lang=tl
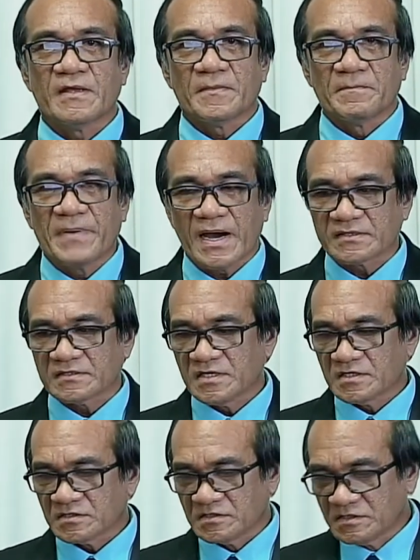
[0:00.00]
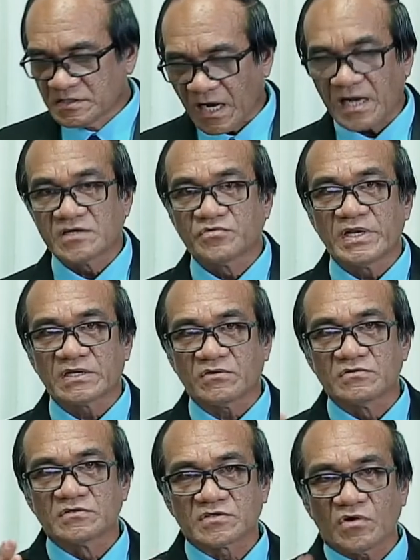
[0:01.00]
but God will
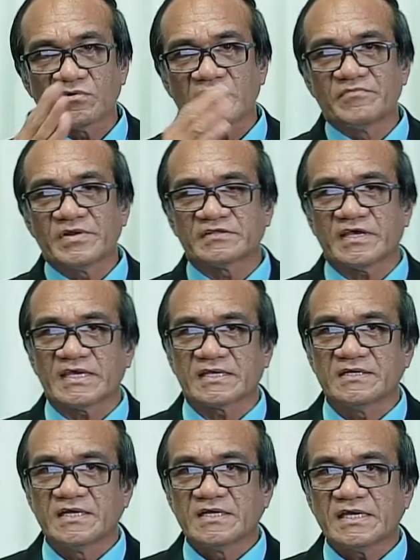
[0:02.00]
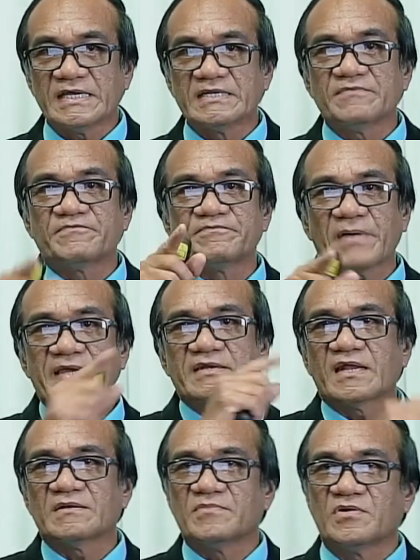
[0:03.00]
control everything in the
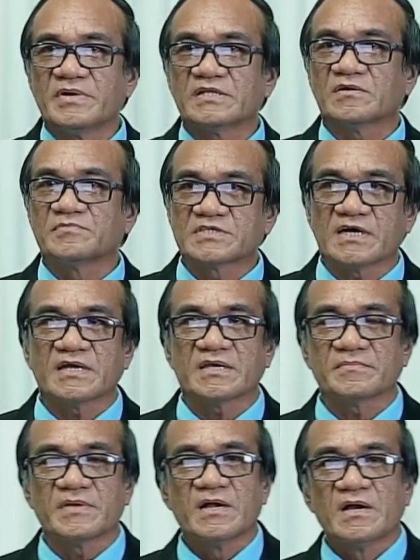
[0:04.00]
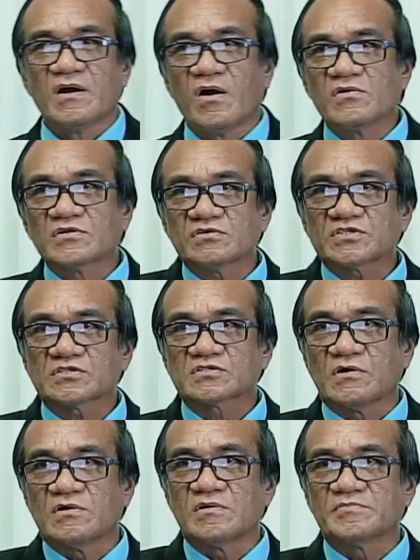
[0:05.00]
final moment of time all those
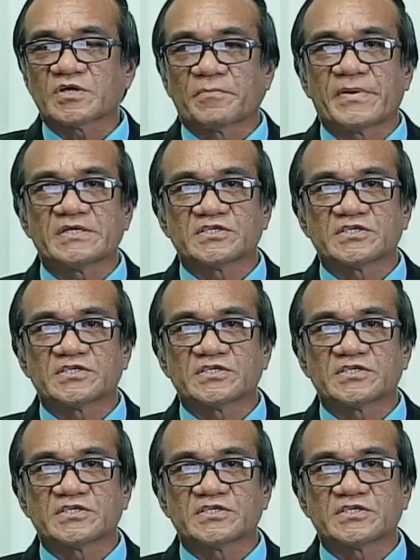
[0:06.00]
storms of